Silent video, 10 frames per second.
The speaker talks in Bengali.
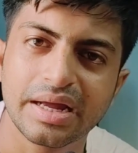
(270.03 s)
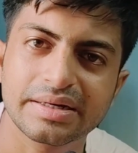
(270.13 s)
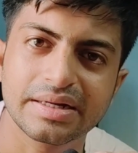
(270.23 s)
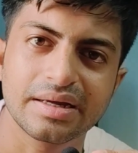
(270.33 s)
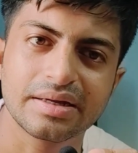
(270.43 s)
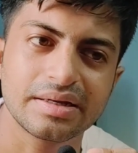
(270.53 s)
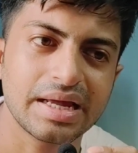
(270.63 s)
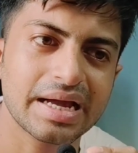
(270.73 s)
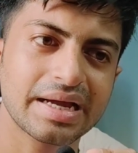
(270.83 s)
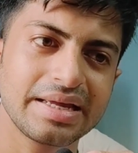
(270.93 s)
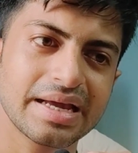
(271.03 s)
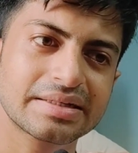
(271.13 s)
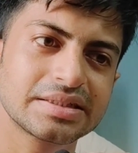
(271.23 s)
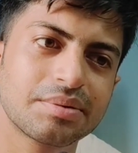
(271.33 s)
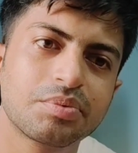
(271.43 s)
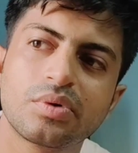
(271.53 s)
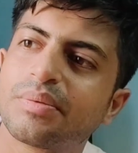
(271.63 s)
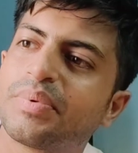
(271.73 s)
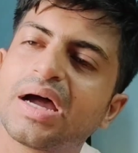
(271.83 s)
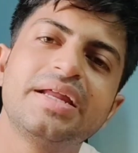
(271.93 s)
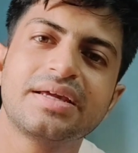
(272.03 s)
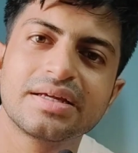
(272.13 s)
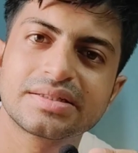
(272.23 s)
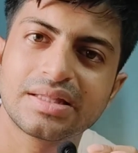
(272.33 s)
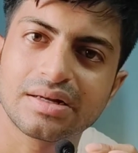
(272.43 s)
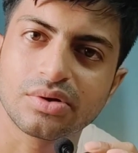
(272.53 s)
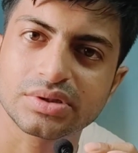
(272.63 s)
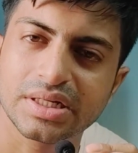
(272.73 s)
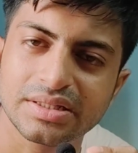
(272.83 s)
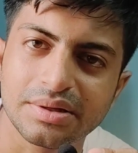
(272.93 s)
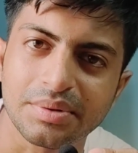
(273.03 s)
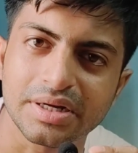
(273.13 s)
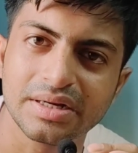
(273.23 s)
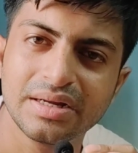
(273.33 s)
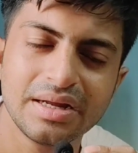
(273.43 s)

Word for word: একটা একাই একটা পুরো বাহিনীকে তারা ধসায় দিতে পারে